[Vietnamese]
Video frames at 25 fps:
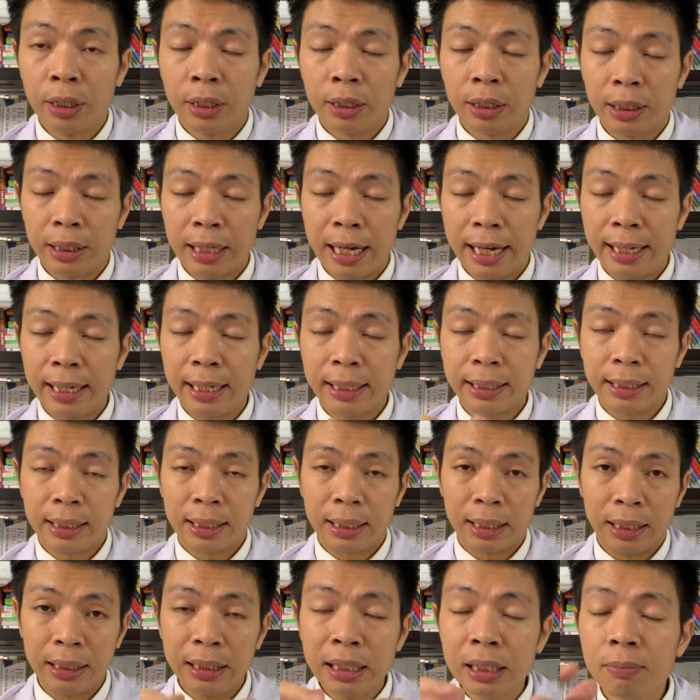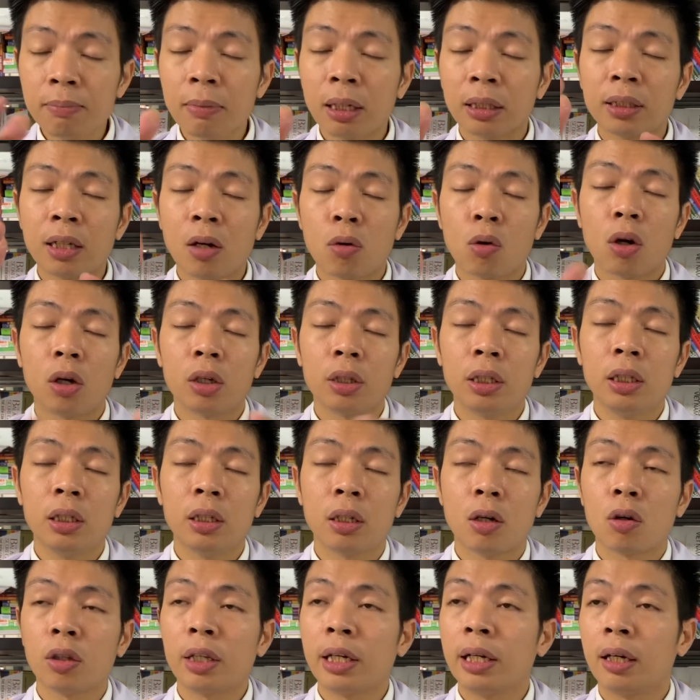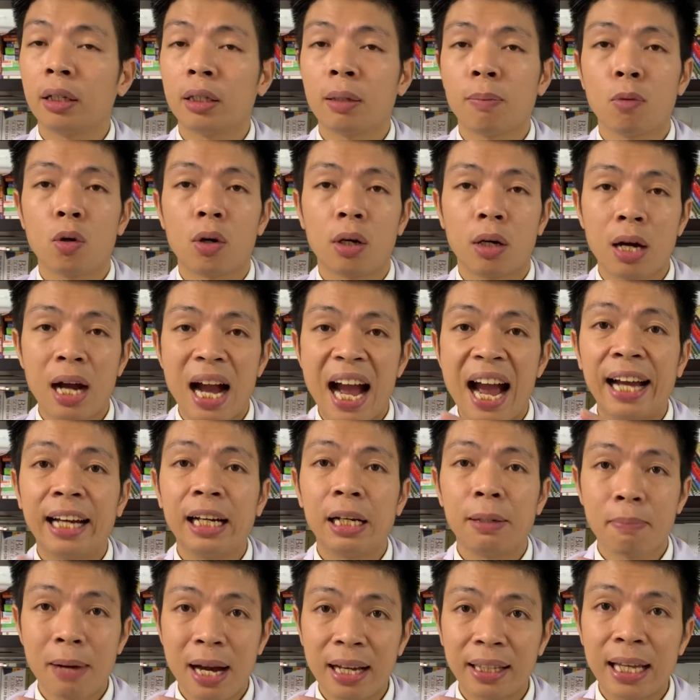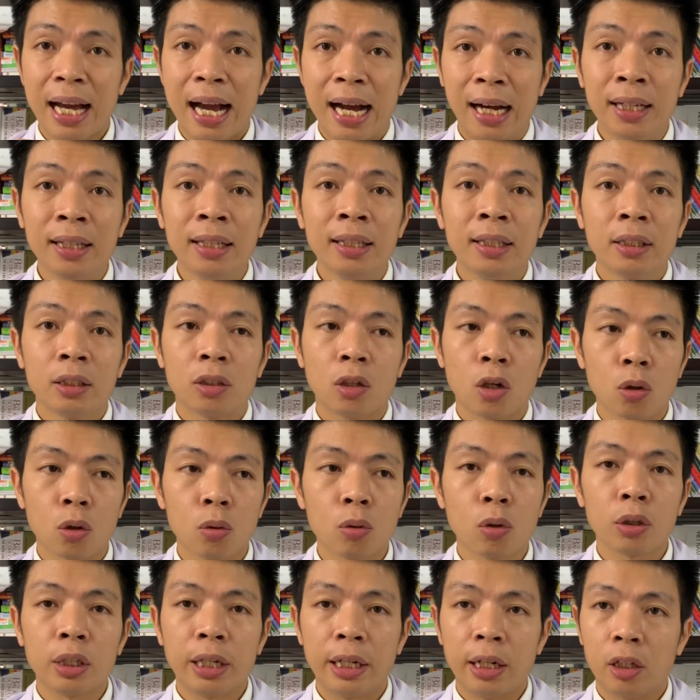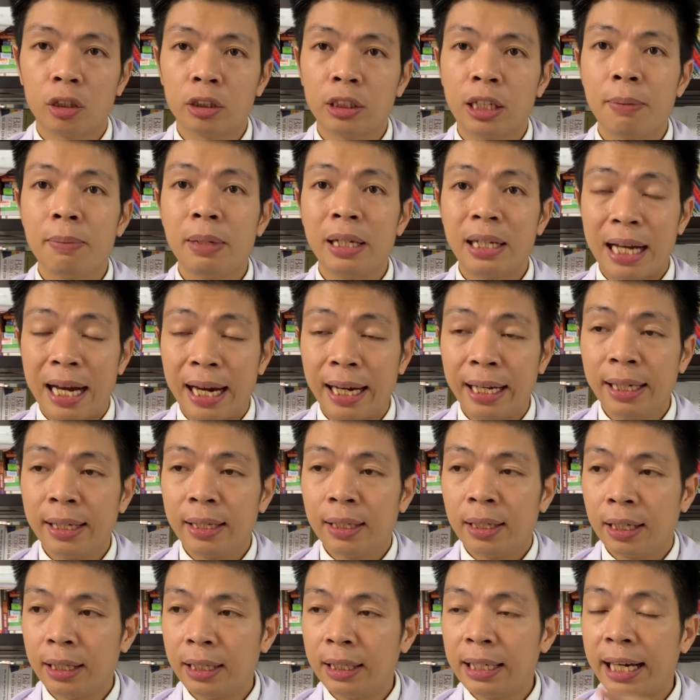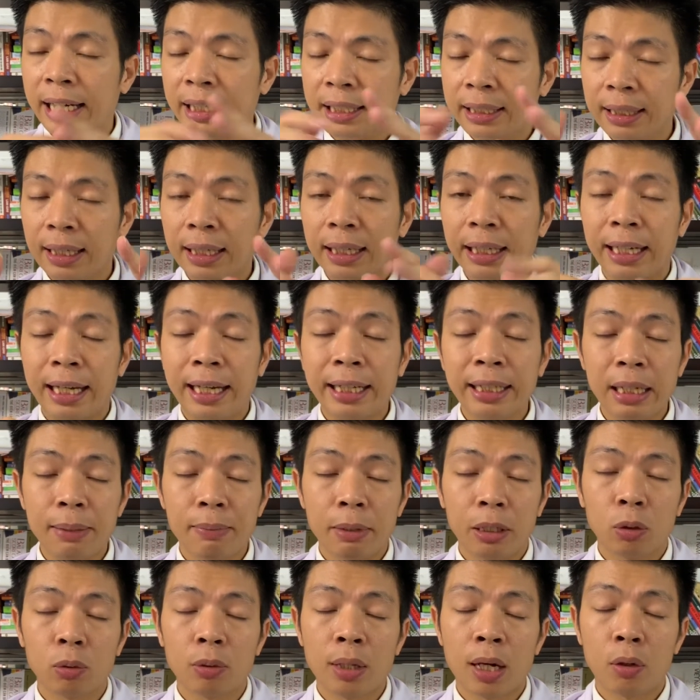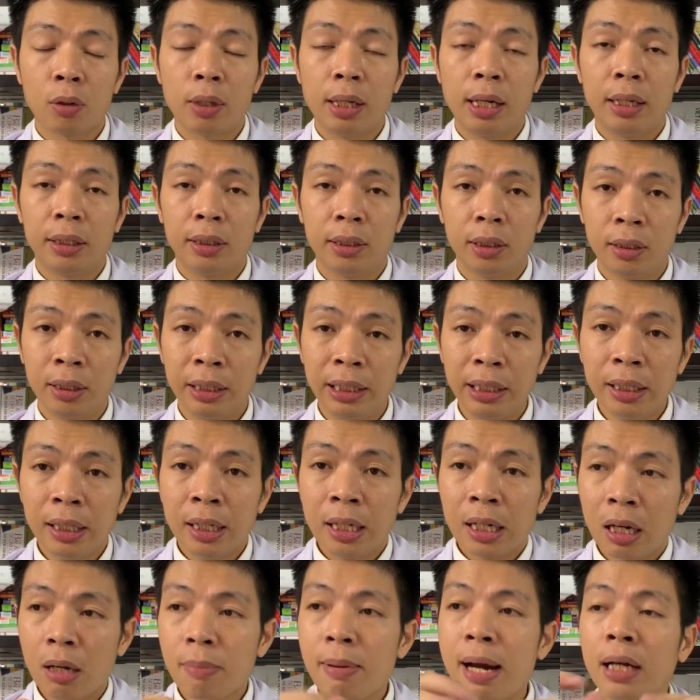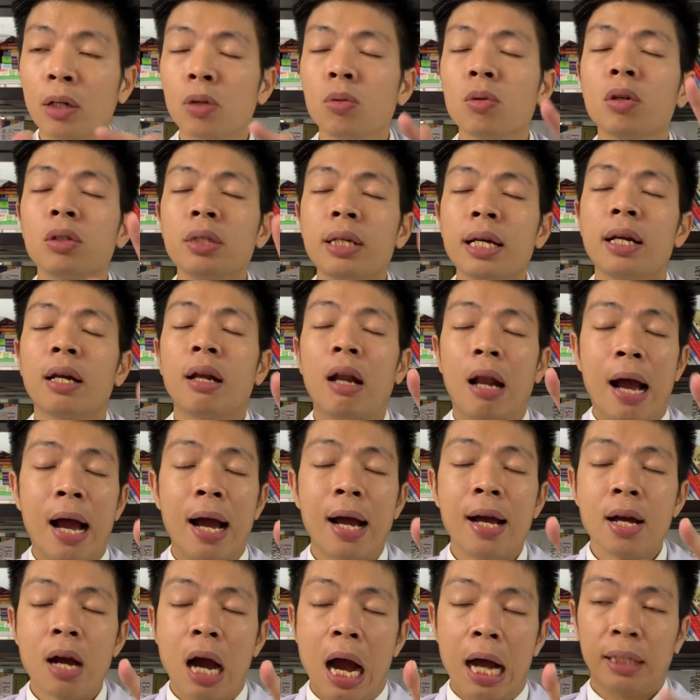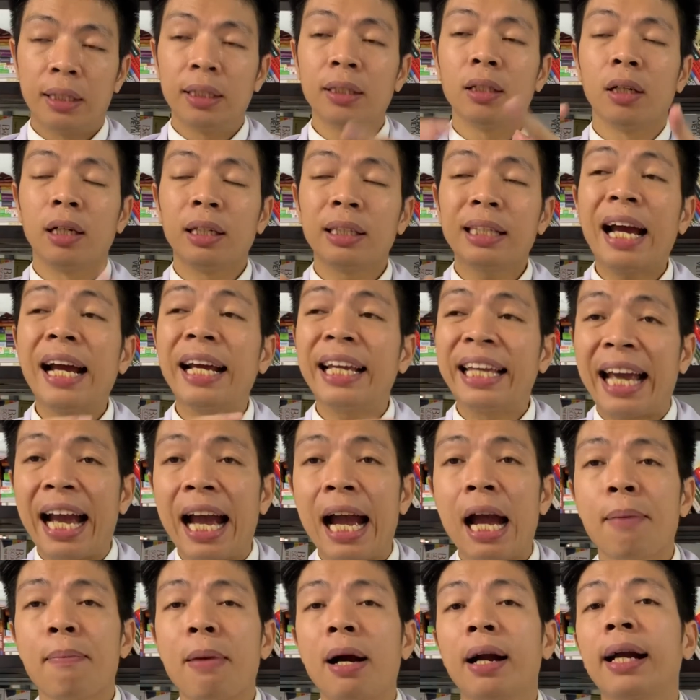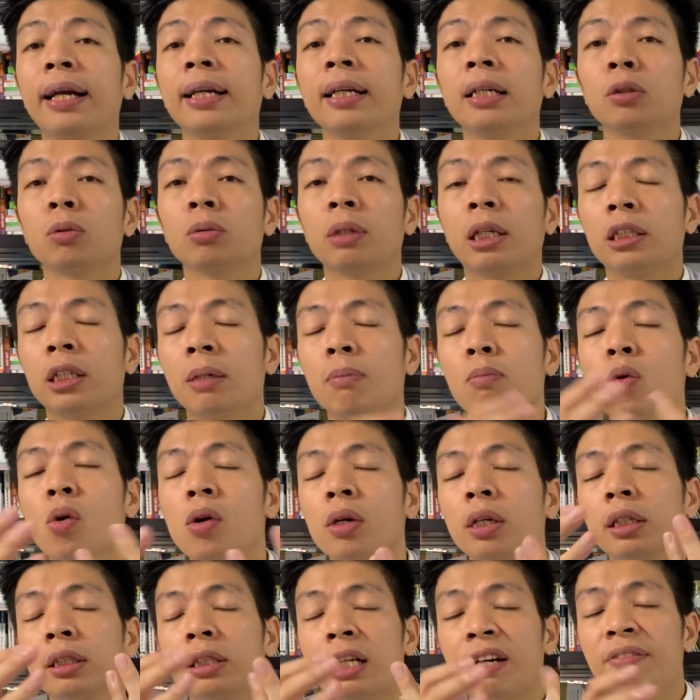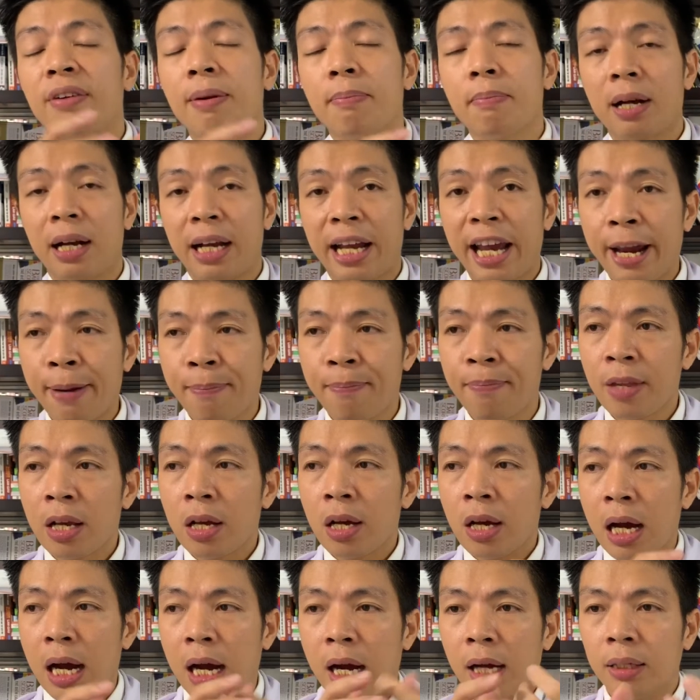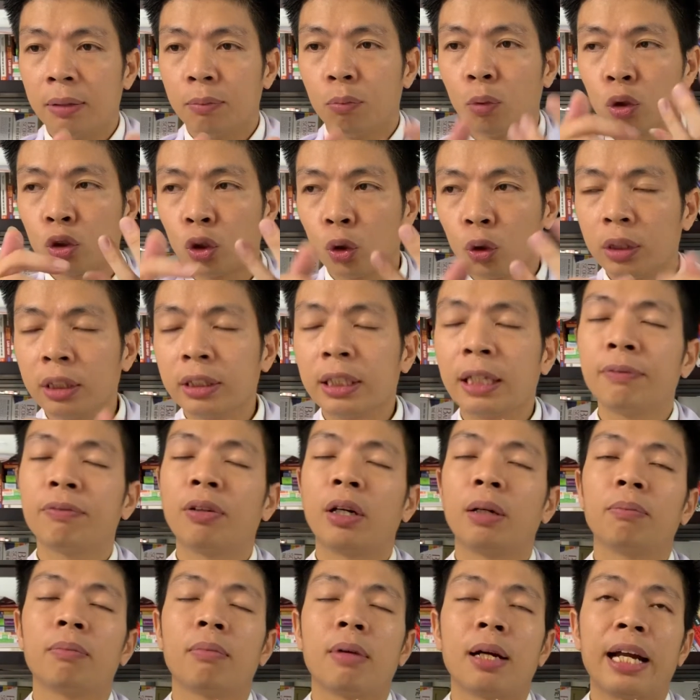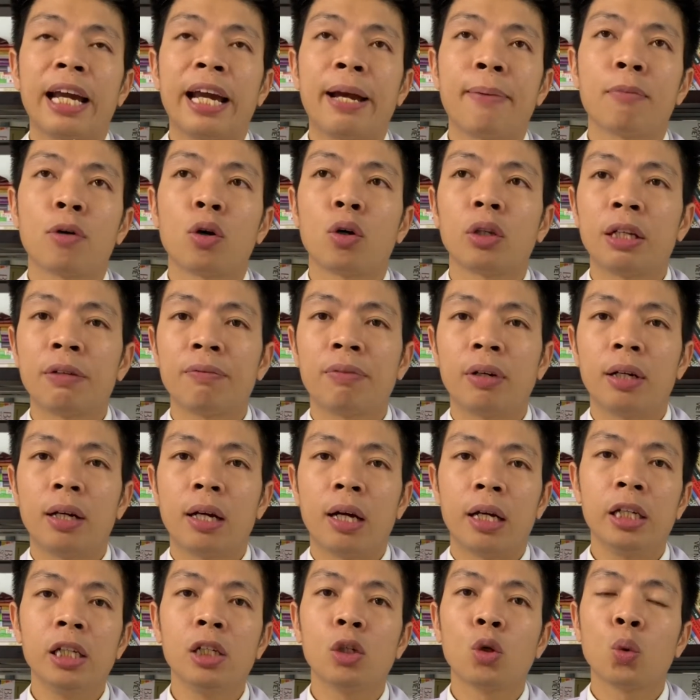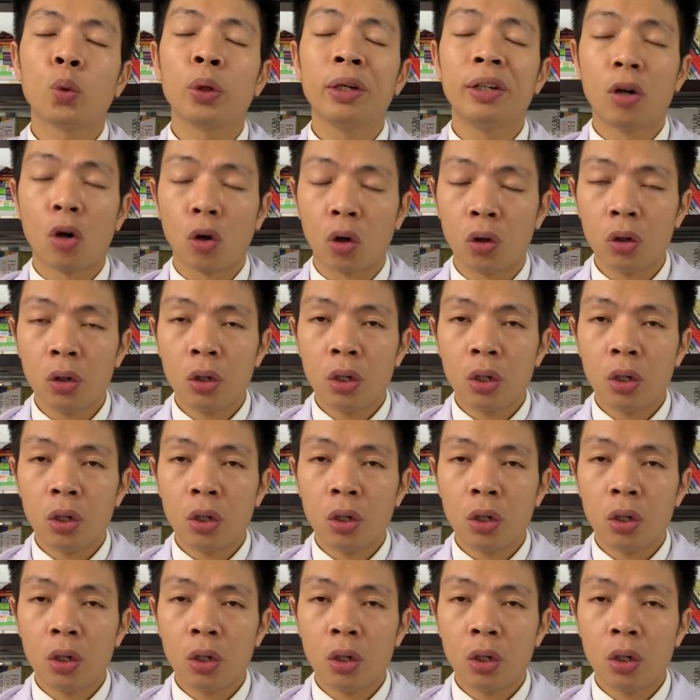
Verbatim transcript: Thì đấy là, nhưng mà sau đó thì có thể là tầm khoảng hai đến ba tháng nó cũng có thể nó sẽ bị lại. Thế thì đấy chính là cái cách để mà chúng ta có thể là xử lý. Các bạn cũng có thể là à, xử lý tại nhà bằng cách là chúng ta sẽ mua những sản phẩm mà kem, à, một số những thành phần mà kem có thành phần là hydroquinone,